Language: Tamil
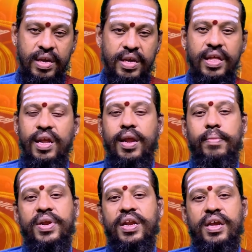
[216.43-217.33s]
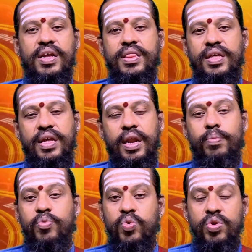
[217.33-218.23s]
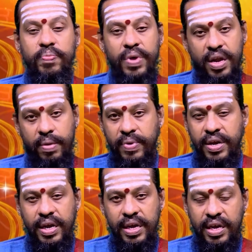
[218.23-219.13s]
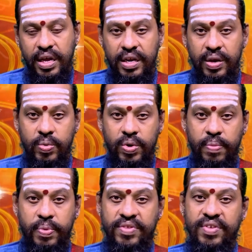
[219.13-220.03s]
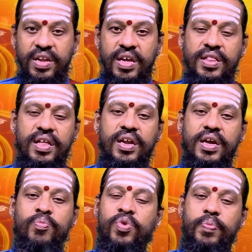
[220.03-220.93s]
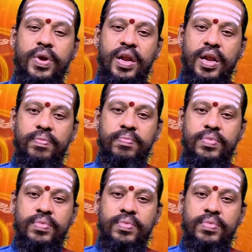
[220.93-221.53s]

இதையெல்லாம் இன்றைக்கு செய்யலாம் குடும்ப நபர்களுக்கு இருக்கக்கூடிய பிரச்சனையை தீர்க்க முற்படலாம்